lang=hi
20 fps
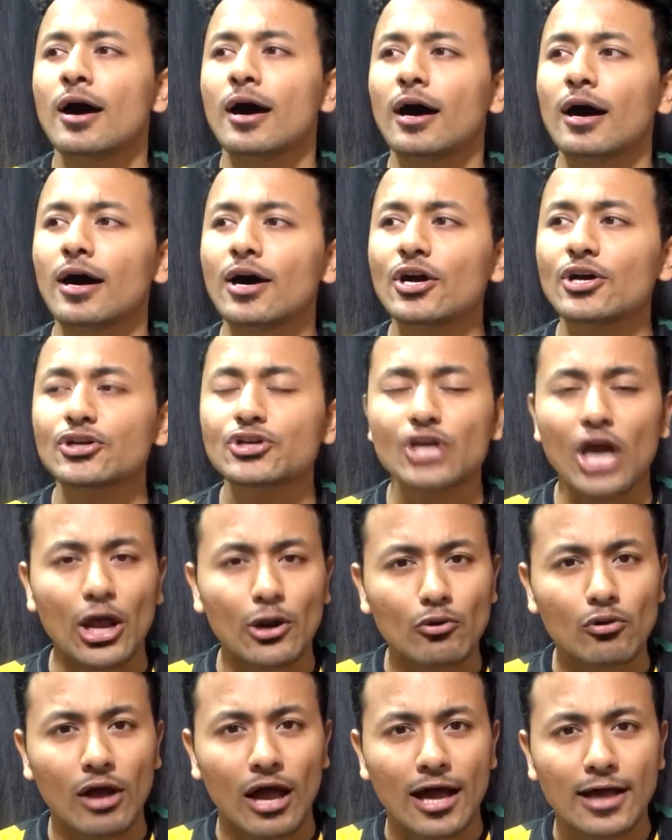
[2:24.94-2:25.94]

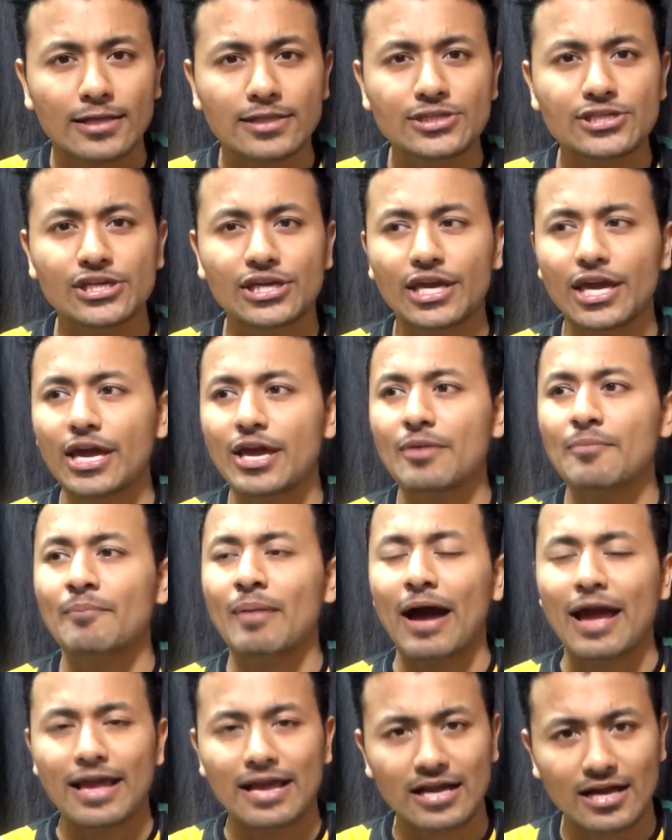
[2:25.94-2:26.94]
शाहरुख खान जी के
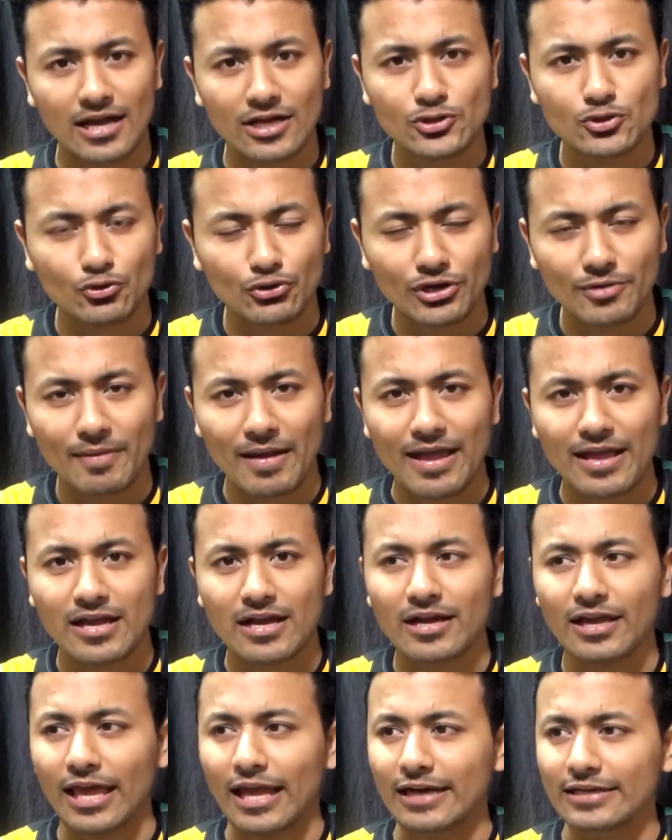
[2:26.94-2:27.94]
भाई का छोटे भाई
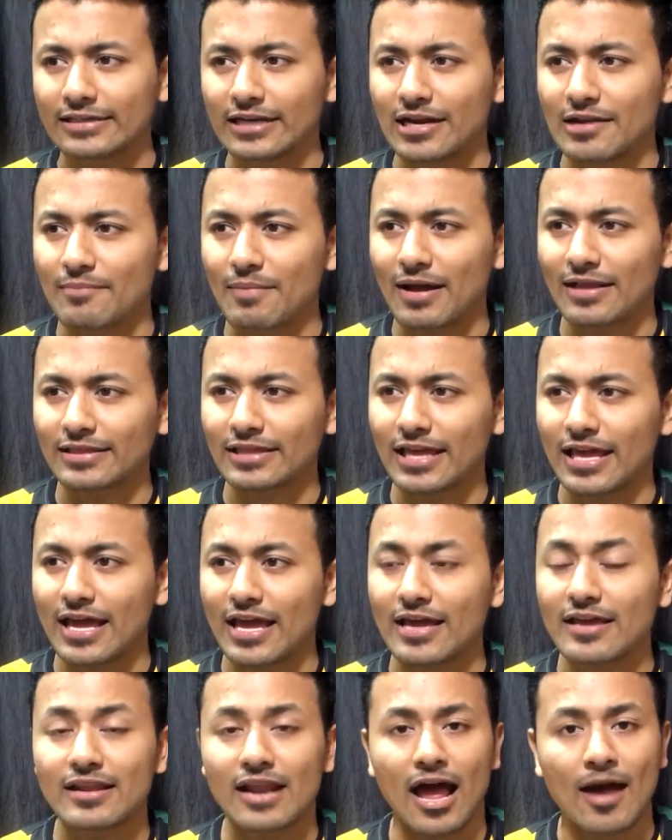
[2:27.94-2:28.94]
का कैरेक्टर निभाते
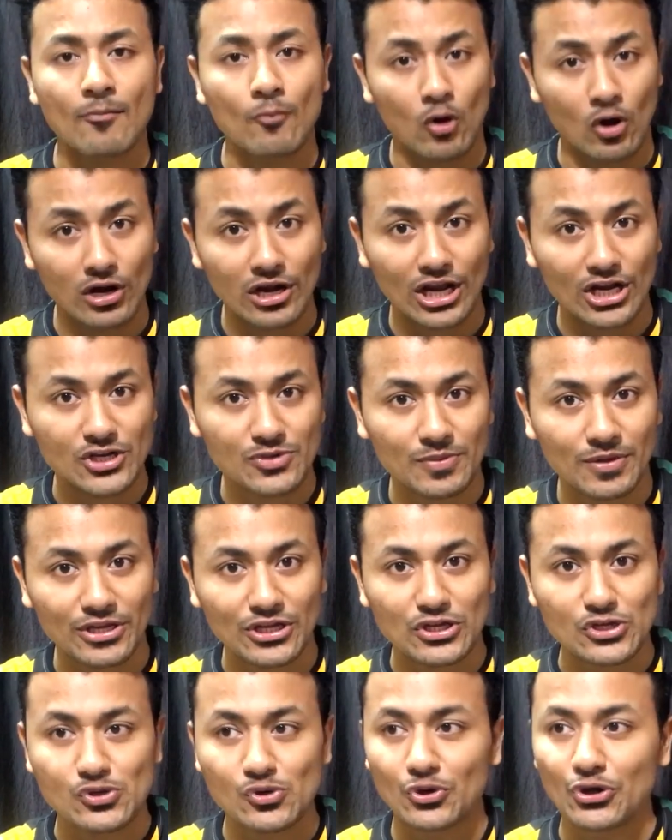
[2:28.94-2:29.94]
हैं राम और लक्ष्मण
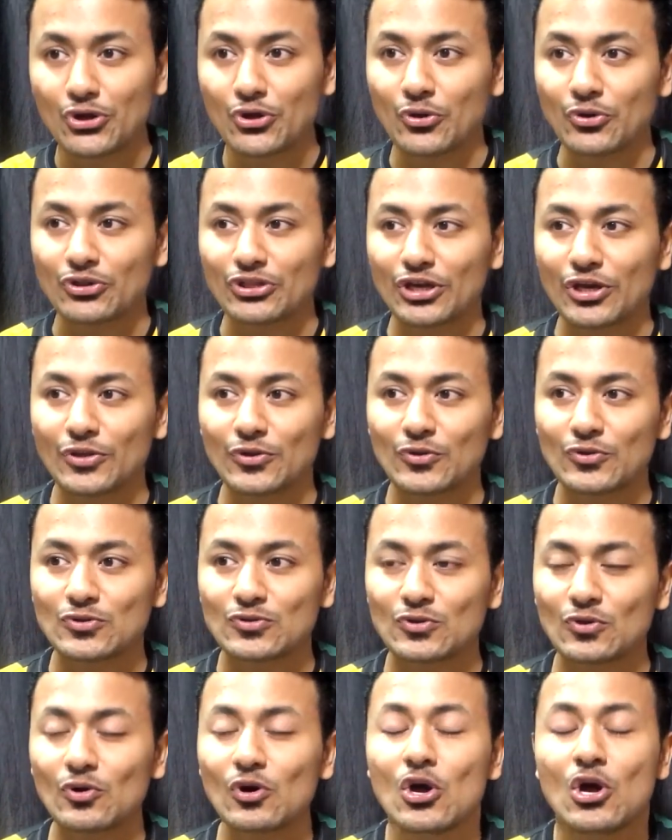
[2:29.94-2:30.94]
की जोड़ी होती है
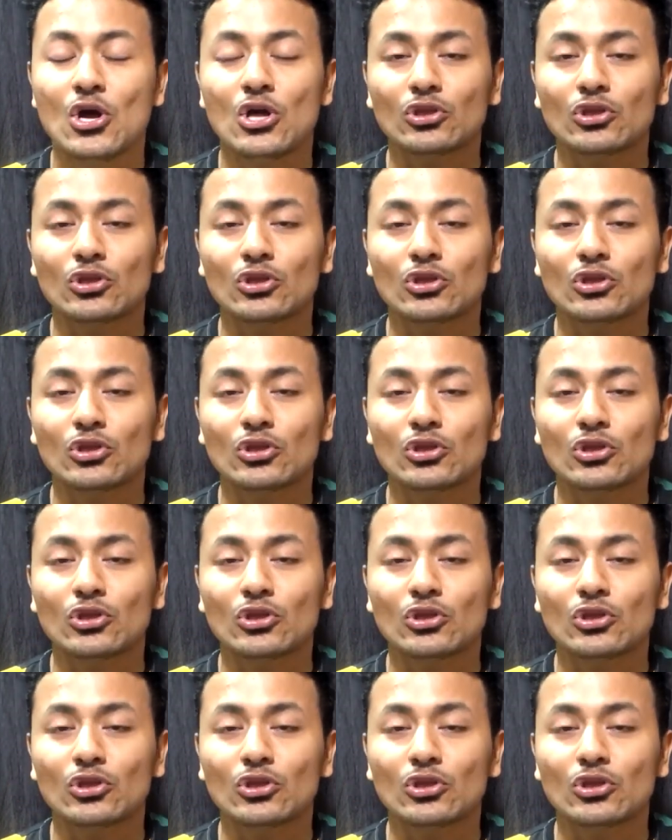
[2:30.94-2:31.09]
दोस्तों